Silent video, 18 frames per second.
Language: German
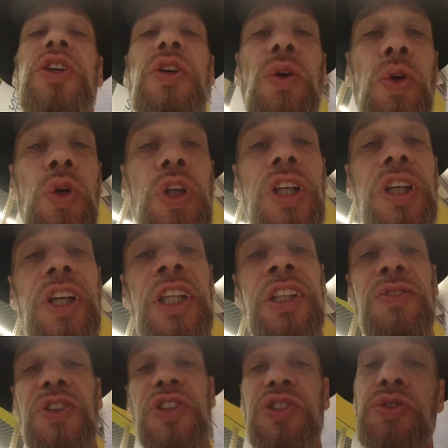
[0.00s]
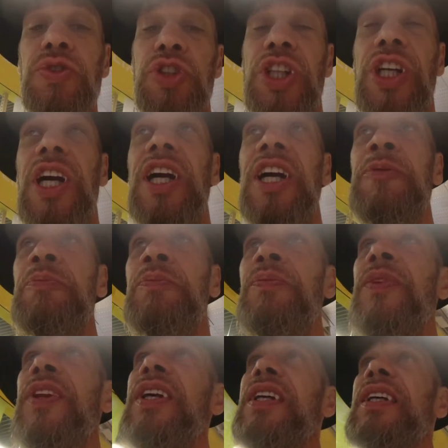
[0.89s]
Grünen etwas zu
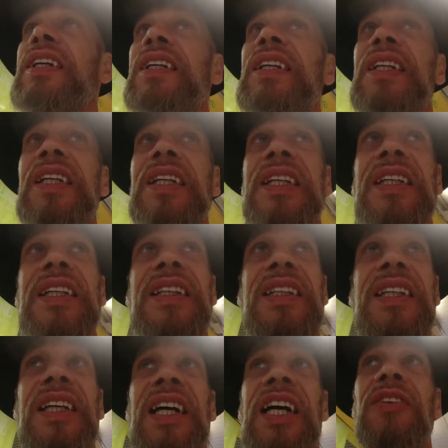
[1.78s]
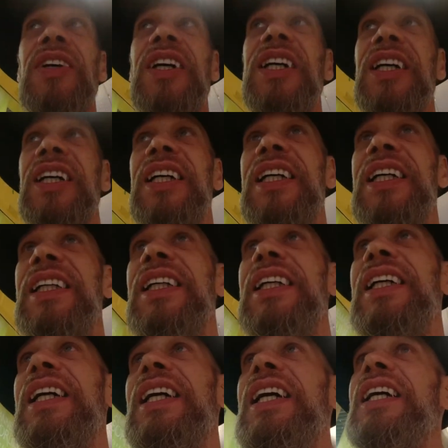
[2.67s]
schreiben. Aber
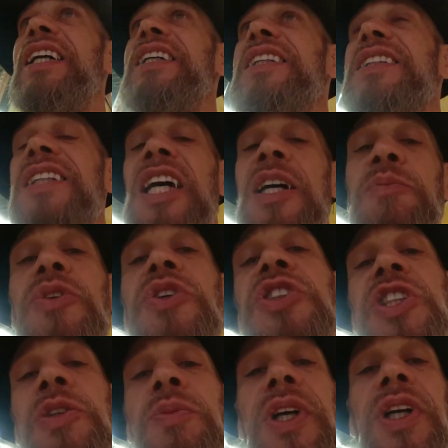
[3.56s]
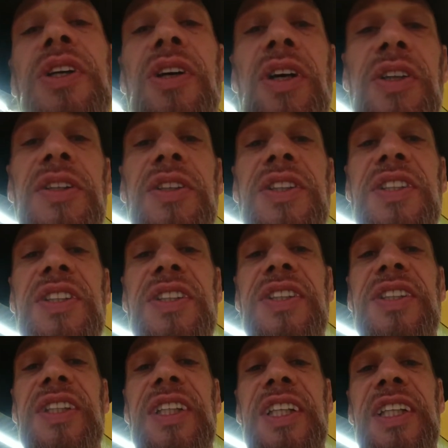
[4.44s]
ach, sagen wir uns mal
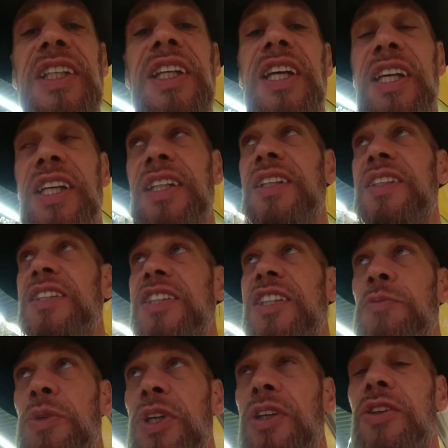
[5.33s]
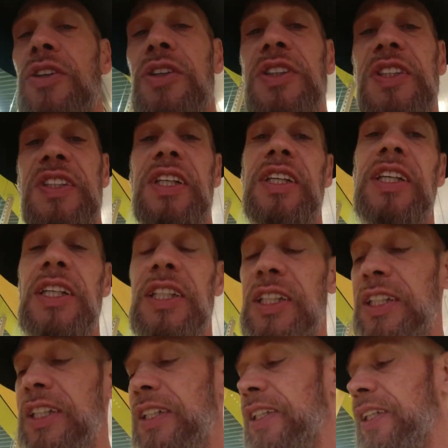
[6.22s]
ganz in Ernst, mal ganz
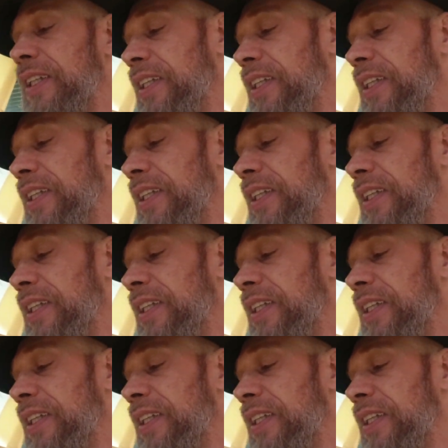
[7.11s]
ehrlich.